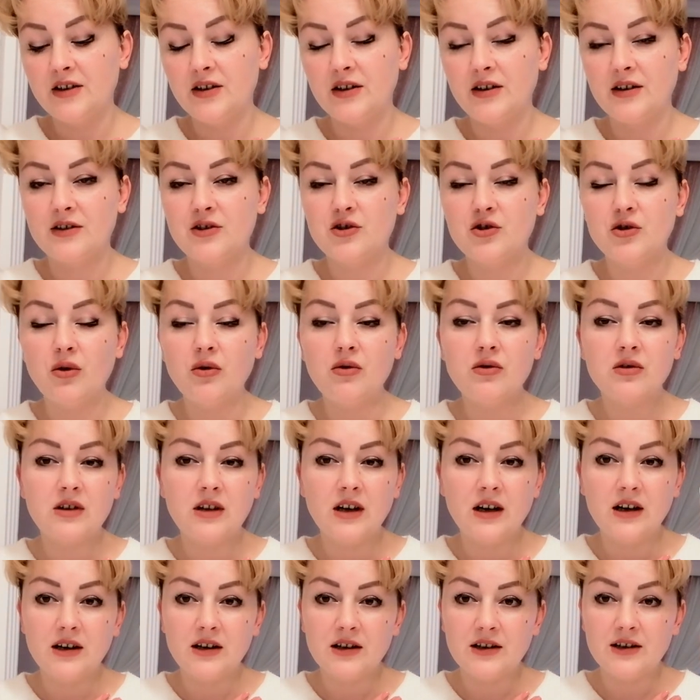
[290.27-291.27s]
e, çok
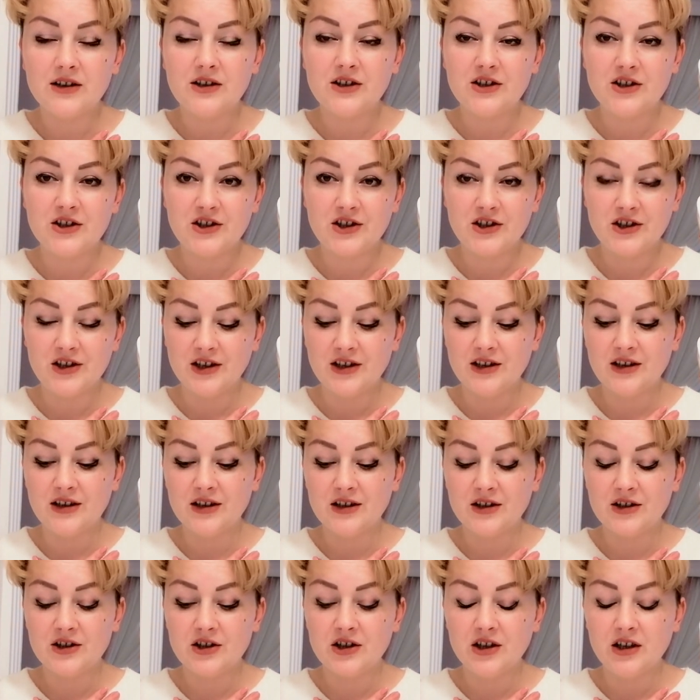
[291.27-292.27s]
da şık,
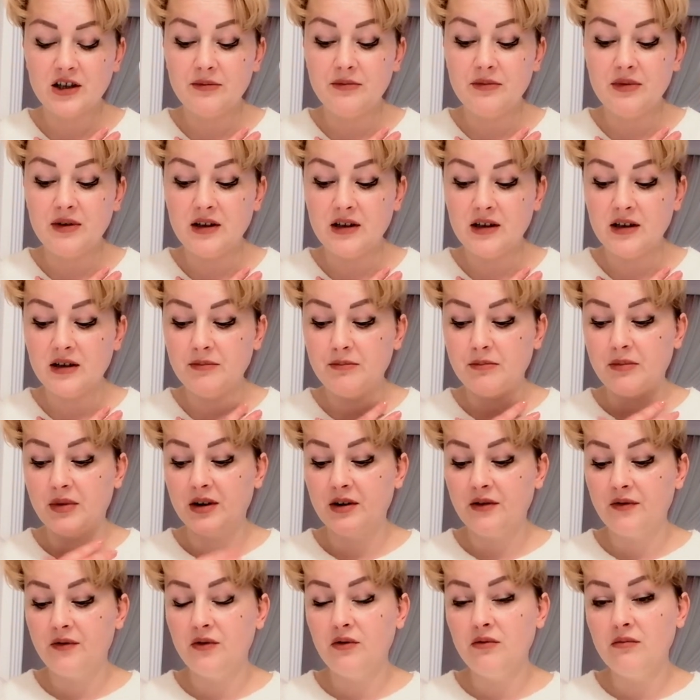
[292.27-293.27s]
şık bir
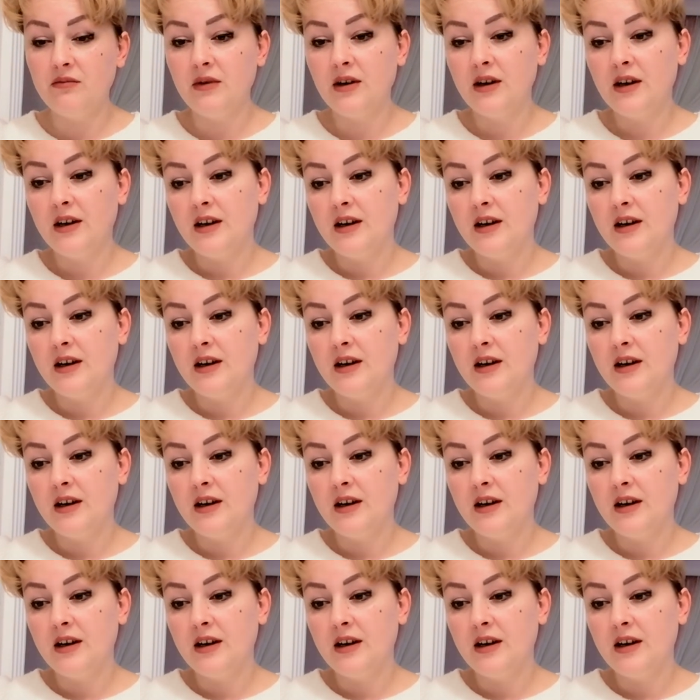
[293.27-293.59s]
parfüm.